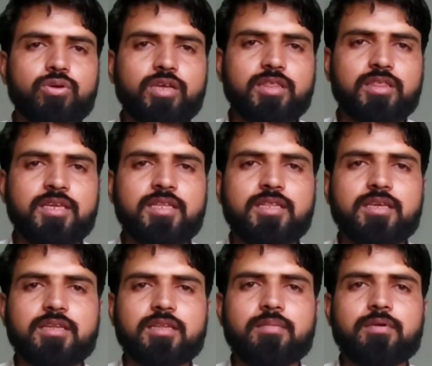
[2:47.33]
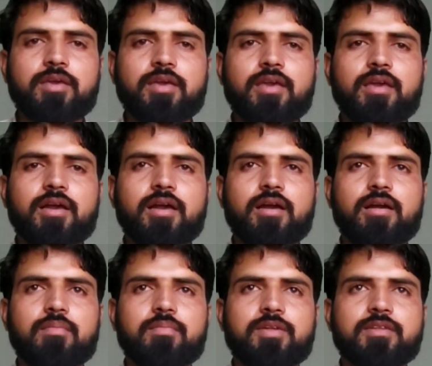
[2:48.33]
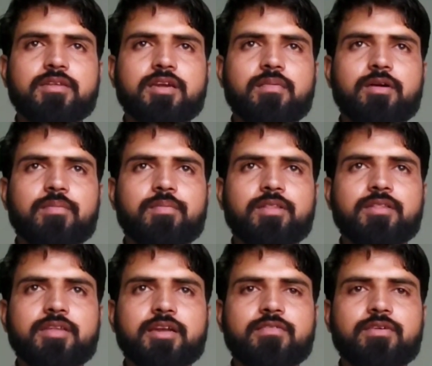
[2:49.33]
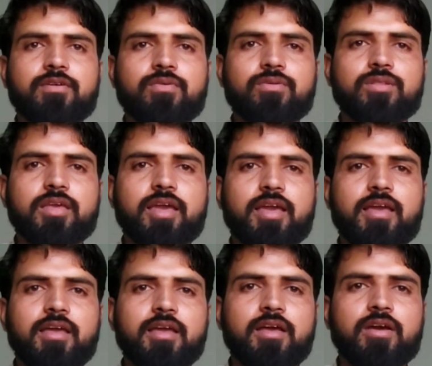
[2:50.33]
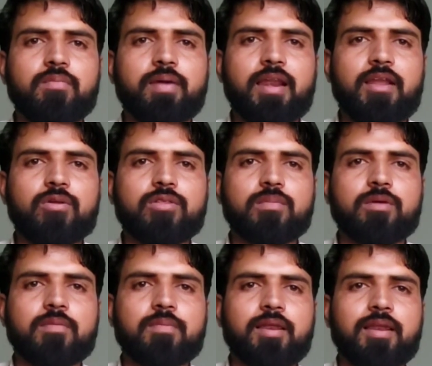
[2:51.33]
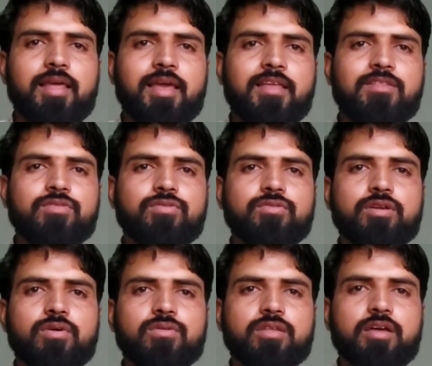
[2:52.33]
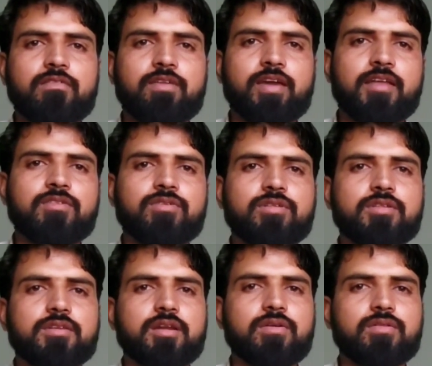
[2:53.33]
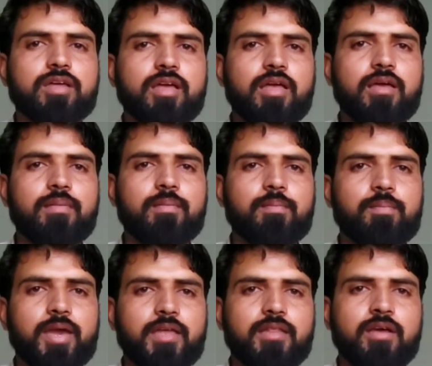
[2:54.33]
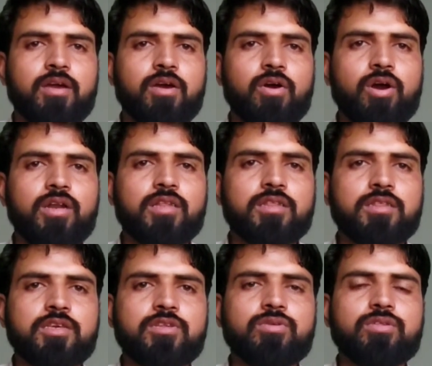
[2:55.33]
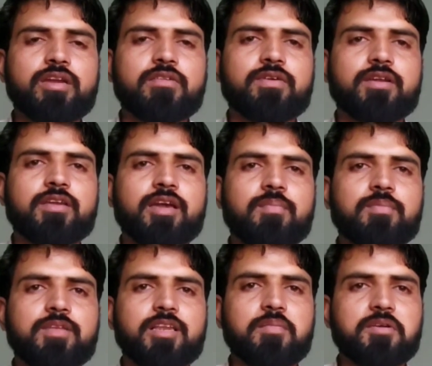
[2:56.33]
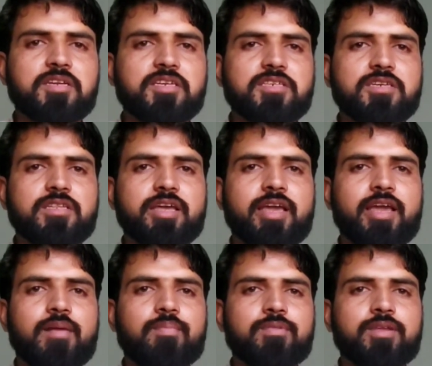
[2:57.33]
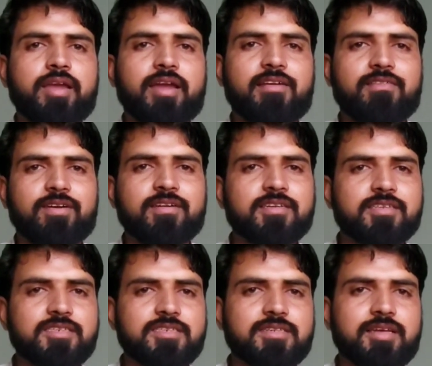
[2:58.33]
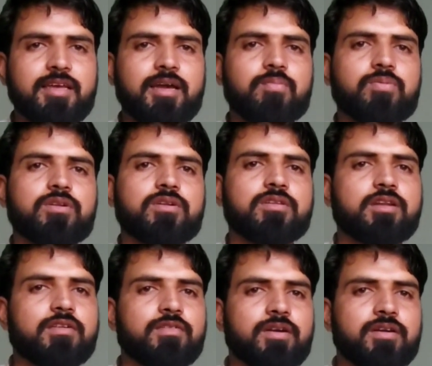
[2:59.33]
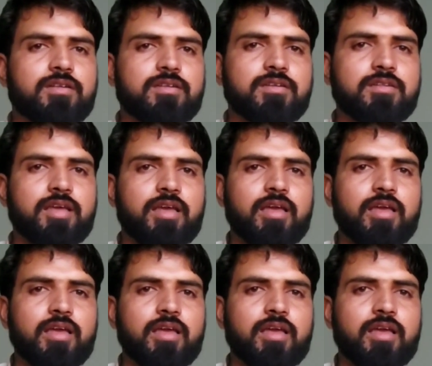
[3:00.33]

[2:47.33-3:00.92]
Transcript: तो ये तीन किस्म के बेसिक हमारे पास नेटवर्क होते हैं पहला होता है हमारे पास लैन दूसरा होता है वैन और तीसरा होता है मैन और इन तीनों नेटवर्क की अपनी लिमिटेशन है अपने एडवांटेजेस हैं अपने डिसएडवांटेजेस